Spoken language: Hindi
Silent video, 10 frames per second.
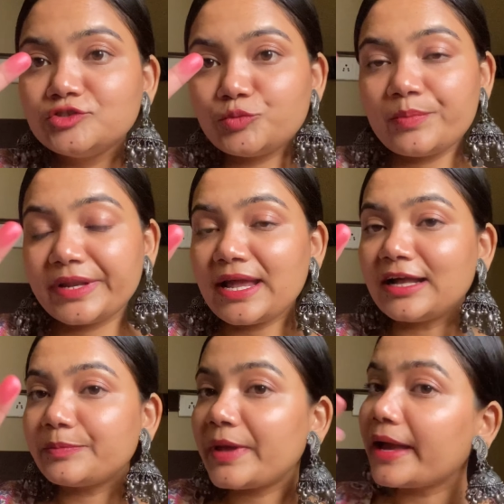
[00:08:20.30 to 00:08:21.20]
जो भी मेरे
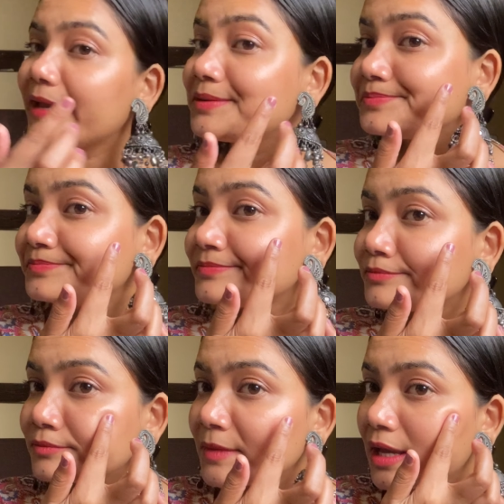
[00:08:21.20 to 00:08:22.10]
हाथ पे आ गया
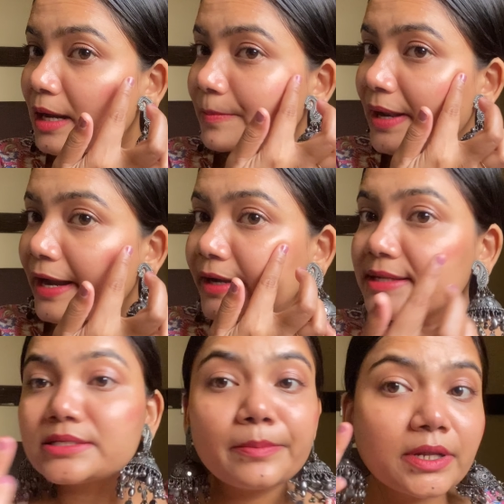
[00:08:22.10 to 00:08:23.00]
अप्लाई इट
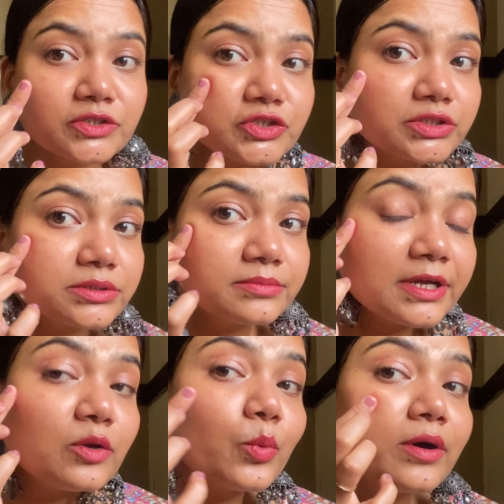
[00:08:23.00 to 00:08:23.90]
एज अ ब्लश
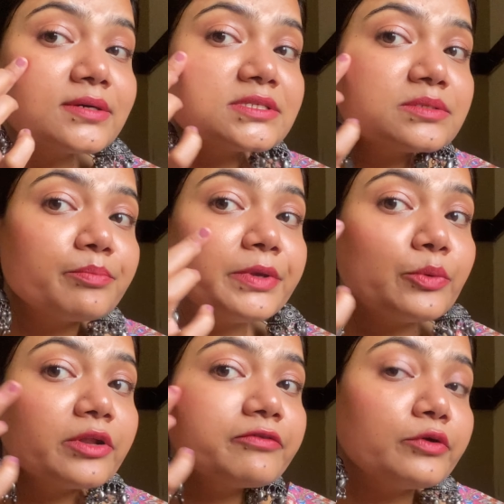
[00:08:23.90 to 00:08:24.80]
इट वर्क
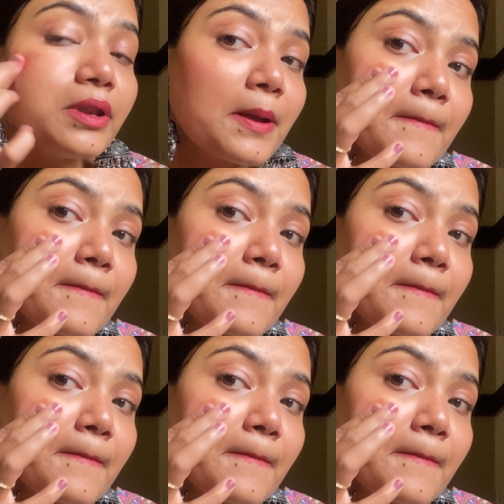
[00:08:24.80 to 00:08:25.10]
ब्यूटिफुल